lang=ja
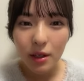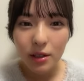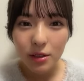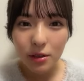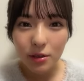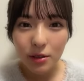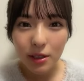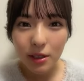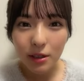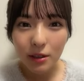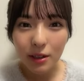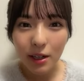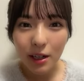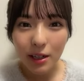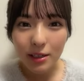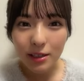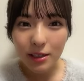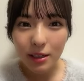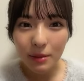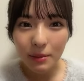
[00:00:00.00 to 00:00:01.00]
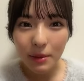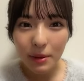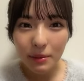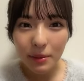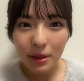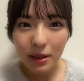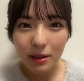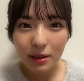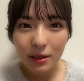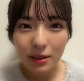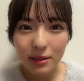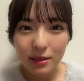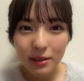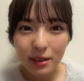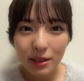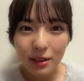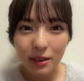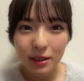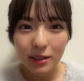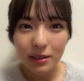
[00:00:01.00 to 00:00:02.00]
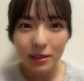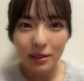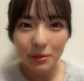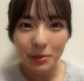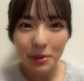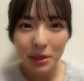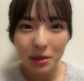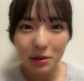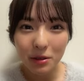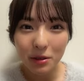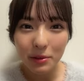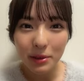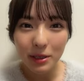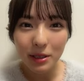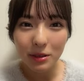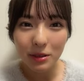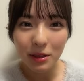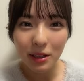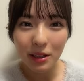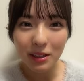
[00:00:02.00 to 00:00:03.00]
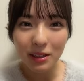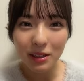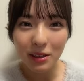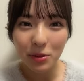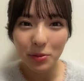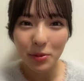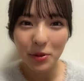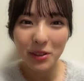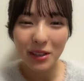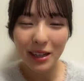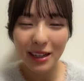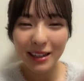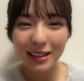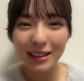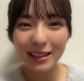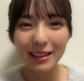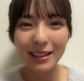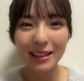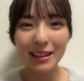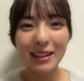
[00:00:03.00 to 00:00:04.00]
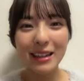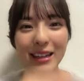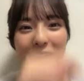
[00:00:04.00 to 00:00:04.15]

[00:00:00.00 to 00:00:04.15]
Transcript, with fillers: 直前の何日かメンバーの全員の配信がピタッと止まった時はよっぽど大変だったんだ